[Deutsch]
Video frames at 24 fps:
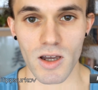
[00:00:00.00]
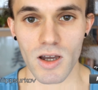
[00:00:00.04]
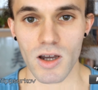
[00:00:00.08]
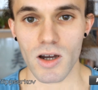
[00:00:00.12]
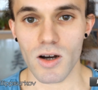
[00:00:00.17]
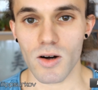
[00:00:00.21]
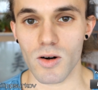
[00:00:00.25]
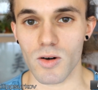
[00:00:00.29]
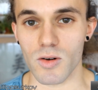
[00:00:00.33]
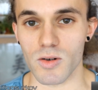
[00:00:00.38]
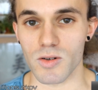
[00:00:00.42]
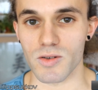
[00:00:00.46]

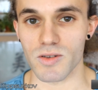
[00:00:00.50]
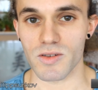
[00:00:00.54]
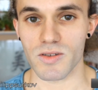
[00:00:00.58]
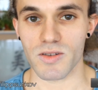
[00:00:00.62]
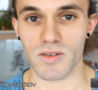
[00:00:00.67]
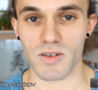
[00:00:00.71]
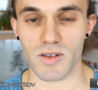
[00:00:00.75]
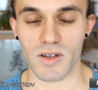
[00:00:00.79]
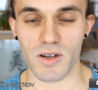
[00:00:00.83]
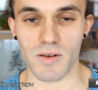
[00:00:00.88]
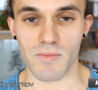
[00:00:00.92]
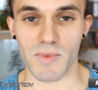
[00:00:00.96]
und
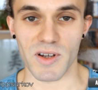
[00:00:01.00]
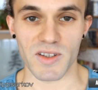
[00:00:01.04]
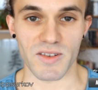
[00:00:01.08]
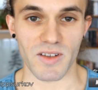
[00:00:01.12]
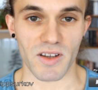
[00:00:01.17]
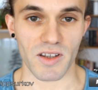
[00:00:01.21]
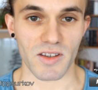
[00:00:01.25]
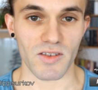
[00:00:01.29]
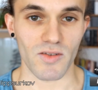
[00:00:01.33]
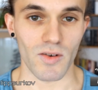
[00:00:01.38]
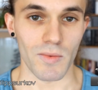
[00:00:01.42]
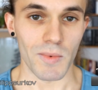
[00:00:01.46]
äh, man
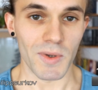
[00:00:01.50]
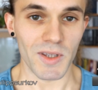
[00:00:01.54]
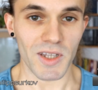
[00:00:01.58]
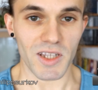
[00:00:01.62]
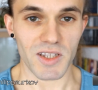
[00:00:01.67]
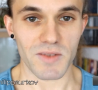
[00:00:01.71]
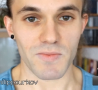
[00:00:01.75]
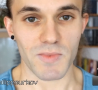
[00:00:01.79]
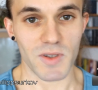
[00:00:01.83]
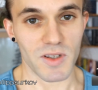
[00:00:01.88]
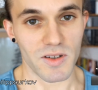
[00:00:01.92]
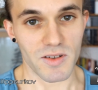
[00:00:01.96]
denkt, wenn man
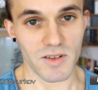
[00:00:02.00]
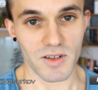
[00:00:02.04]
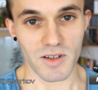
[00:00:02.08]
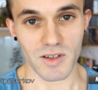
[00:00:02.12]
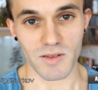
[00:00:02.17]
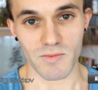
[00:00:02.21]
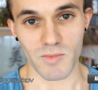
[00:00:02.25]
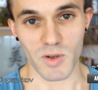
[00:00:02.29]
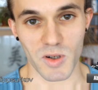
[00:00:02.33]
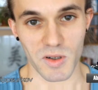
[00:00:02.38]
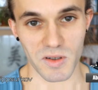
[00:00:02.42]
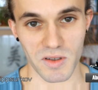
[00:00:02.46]
jetzt
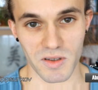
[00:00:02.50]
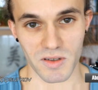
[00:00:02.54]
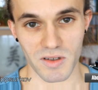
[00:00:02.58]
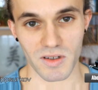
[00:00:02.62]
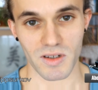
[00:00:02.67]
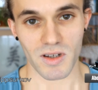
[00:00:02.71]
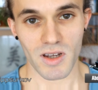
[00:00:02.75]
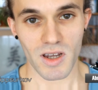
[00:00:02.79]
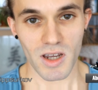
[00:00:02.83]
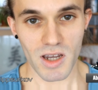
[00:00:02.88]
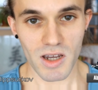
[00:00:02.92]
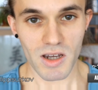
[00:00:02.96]
meditieren möchte,
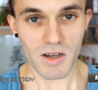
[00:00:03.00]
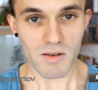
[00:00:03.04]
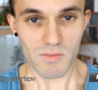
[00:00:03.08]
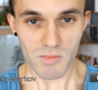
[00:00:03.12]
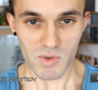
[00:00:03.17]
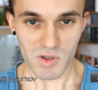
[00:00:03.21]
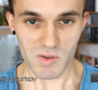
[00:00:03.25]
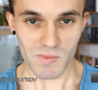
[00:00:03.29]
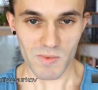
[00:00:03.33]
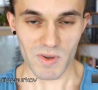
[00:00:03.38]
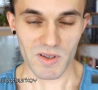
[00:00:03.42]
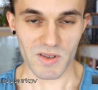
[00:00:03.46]

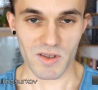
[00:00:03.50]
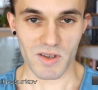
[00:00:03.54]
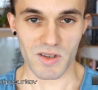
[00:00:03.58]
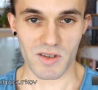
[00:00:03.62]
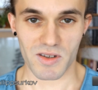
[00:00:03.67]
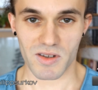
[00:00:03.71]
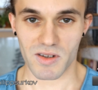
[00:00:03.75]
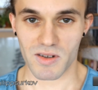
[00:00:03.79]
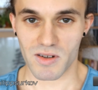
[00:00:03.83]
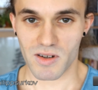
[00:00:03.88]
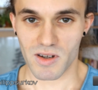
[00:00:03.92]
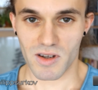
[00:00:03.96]
muss man
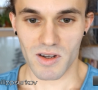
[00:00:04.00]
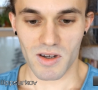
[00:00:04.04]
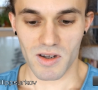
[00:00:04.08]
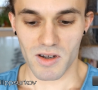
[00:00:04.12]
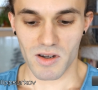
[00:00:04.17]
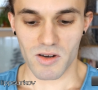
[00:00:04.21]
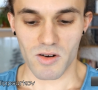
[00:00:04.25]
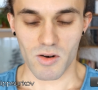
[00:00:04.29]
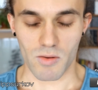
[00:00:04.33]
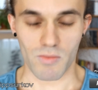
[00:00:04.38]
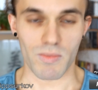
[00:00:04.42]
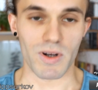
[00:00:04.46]
sich
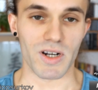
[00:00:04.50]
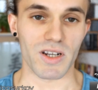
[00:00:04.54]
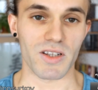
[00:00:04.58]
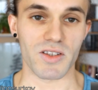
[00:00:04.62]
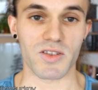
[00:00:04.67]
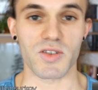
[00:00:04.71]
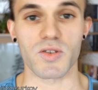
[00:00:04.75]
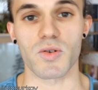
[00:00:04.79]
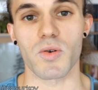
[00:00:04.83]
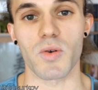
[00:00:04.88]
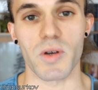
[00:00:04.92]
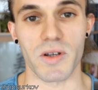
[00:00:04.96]
unbedingt
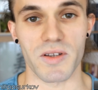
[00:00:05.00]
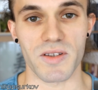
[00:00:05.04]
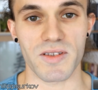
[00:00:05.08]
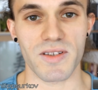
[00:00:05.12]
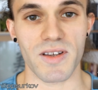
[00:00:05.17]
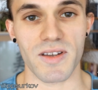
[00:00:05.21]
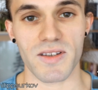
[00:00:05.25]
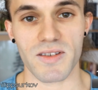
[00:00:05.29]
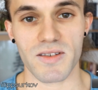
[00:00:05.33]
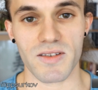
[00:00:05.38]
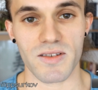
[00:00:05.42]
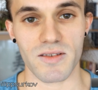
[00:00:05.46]
so
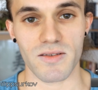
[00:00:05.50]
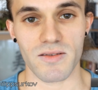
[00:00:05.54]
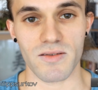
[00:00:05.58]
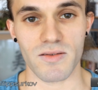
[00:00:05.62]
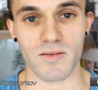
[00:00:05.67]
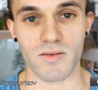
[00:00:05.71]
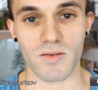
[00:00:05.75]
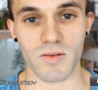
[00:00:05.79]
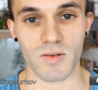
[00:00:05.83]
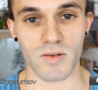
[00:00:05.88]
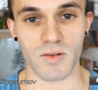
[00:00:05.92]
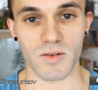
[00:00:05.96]

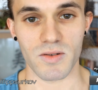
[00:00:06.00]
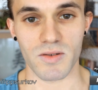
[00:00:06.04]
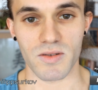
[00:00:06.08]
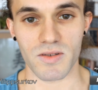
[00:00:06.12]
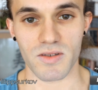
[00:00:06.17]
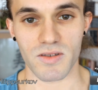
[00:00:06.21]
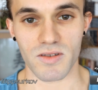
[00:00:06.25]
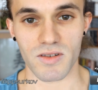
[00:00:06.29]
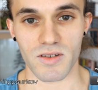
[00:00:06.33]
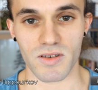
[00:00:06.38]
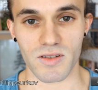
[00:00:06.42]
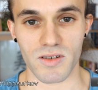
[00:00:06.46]
hinsetzen
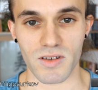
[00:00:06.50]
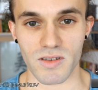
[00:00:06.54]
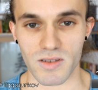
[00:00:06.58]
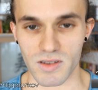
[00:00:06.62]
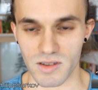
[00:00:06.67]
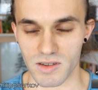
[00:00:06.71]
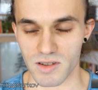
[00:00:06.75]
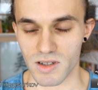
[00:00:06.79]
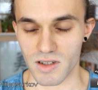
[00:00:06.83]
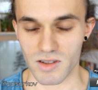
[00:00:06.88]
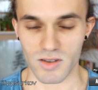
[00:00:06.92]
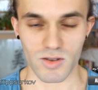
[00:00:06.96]
und äh, das
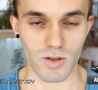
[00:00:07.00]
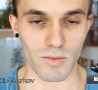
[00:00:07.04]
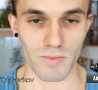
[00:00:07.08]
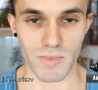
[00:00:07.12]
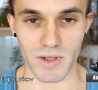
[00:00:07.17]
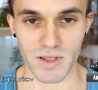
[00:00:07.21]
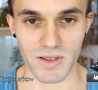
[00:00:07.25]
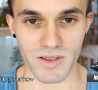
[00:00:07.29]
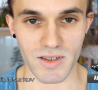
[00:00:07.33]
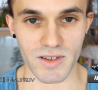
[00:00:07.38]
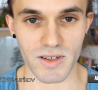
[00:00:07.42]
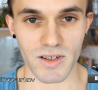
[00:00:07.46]
ist ganz
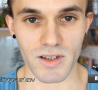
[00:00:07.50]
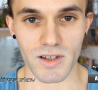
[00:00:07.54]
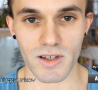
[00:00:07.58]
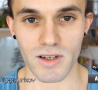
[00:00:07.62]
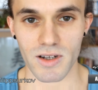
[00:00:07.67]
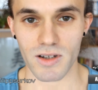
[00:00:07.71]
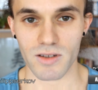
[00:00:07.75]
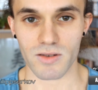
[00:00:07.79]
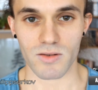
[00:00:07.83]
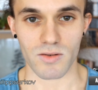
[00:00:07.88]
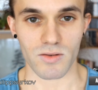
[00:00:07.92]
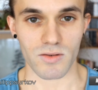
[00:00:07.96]

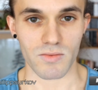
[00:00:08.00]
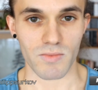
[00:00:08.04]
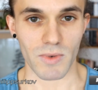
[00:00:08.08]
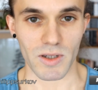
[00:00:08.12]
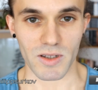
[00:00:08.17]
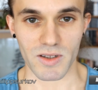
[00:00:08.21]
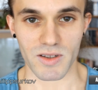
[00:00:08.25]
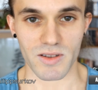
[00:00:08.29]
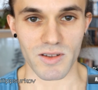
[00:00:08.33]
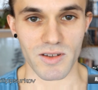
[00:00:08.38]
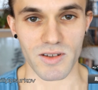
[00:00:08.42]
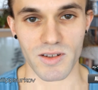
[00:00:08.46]
kompliziert und man
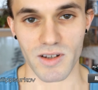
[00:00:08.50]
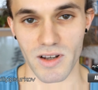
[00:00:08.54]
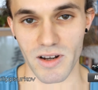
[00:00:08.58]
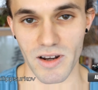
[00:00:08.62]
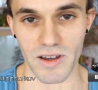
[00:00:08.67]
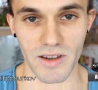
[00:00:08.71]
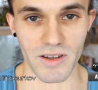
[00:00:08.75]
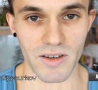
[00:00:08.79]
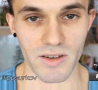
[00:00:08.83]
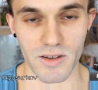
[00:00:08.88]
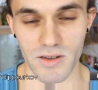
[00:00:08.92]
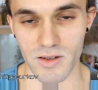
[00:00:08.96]
ist nicht
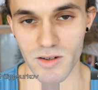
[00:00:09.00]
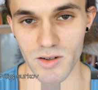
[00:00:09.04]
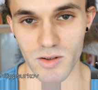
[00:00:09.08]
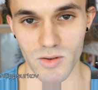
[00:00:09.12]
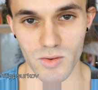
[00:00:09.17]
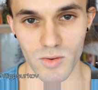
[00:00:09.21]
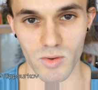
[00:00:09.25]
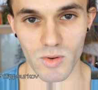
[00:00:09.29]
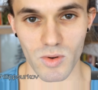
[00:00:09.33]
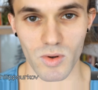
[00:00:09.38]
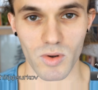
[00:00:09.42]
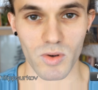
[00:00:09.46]
gelenkig
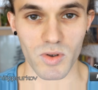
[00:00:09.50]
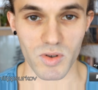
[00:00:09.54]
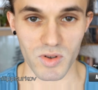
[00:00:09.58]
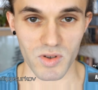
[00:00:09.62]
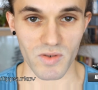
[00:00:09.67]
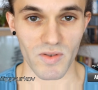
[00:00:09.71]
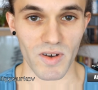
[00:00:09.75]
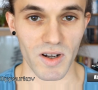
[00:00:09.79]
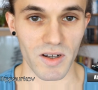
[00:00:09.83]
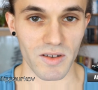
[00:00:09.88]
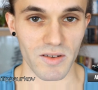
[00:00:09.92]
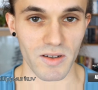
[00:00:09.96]
genug und
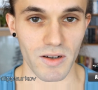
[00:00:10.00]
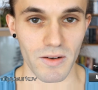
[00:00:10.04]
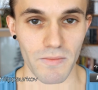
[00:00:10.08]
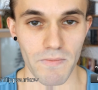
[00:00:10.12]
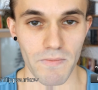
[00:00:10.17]
so weiter.